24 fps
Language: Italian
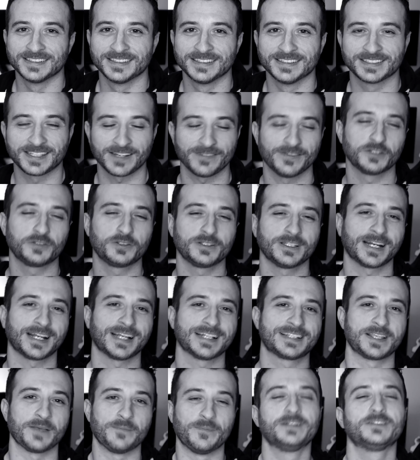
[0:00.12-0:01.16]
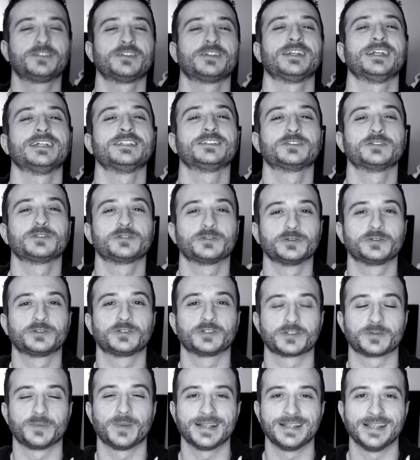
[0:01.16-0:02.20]
Salve a tutti ragazzi e bentornati su Tutto
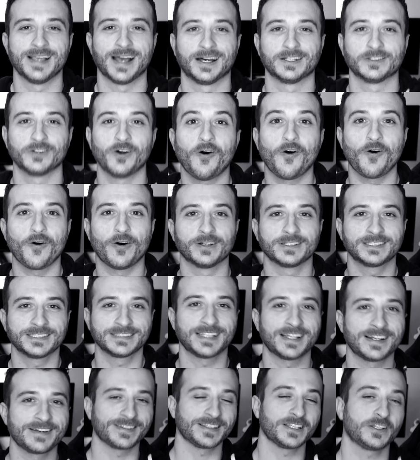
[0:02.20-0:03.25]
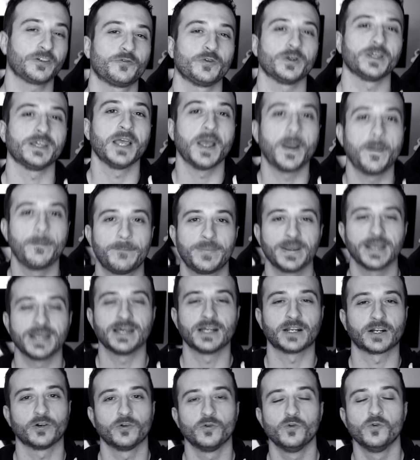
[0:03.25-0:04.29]
Sbagliato. Oh, siete arrivati qui
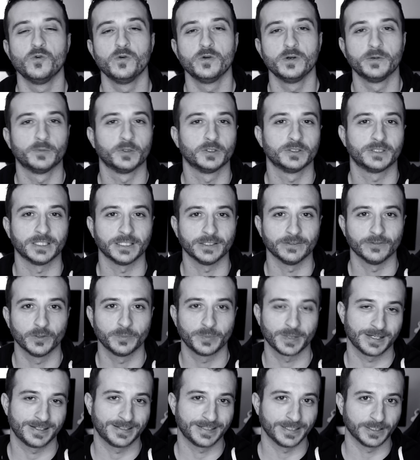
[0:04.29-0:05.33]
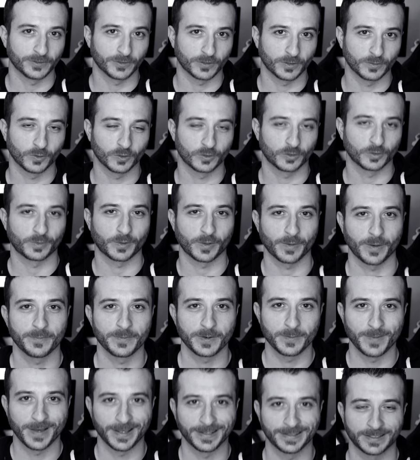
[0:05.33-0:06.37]
per un motivo, per il titolo molto
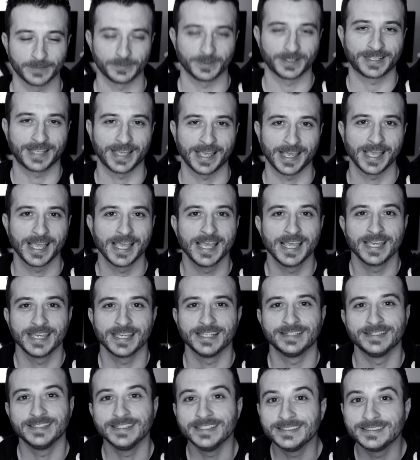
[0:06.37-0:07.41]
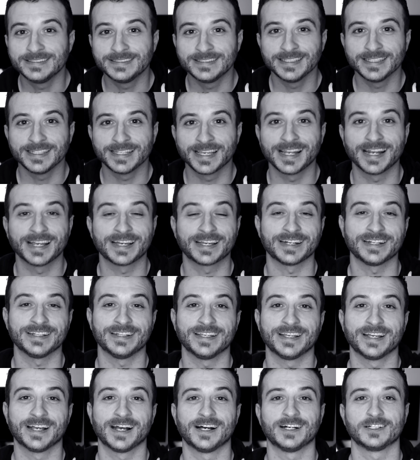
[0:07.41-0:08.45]
probabilmente, perché il dissing e la
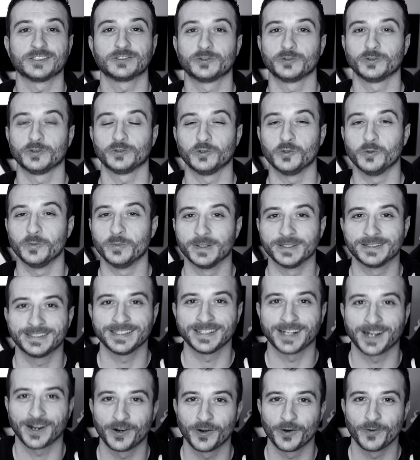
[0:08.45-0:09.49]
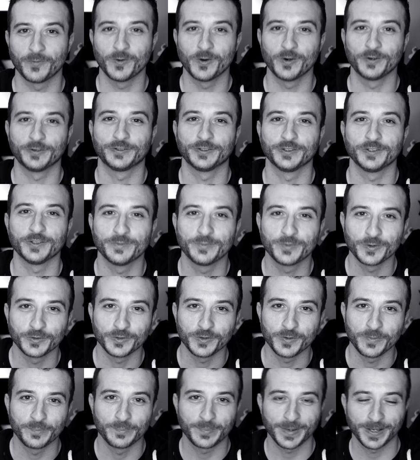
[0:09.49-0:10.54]
critica su YouTube tirano molto di più di
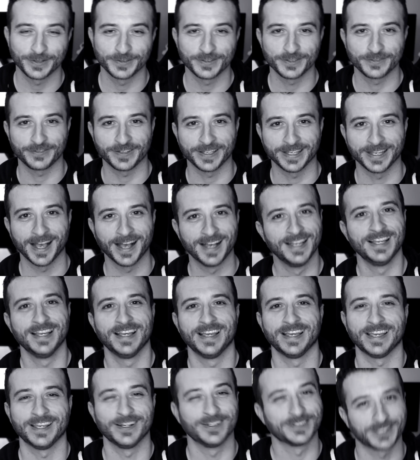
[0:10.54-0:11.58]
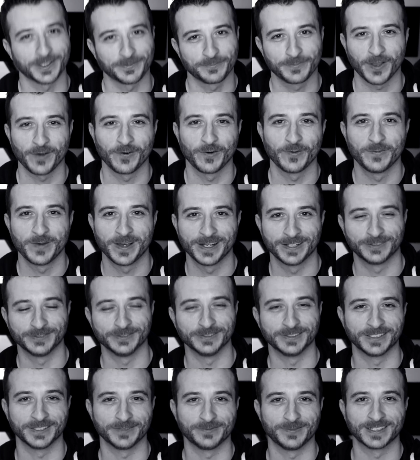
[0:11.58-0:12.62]
un pelo di figa e lo sappiamo bene
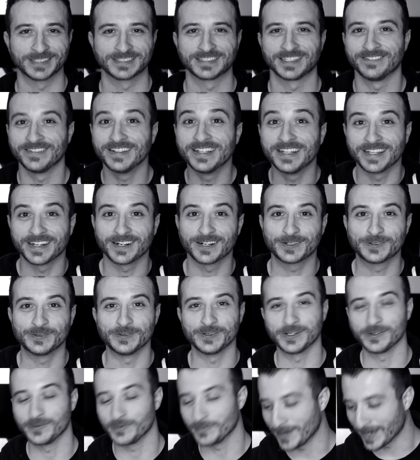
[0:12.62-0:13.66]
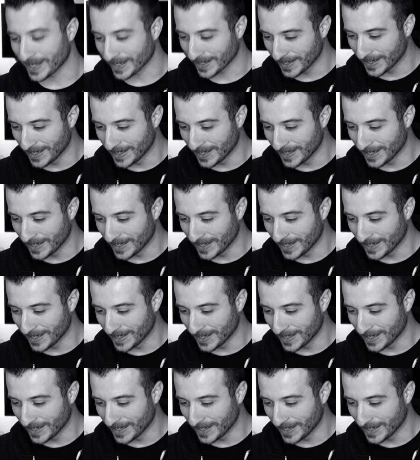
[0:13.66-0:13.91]
tutti, basta vedere alcuni numeri.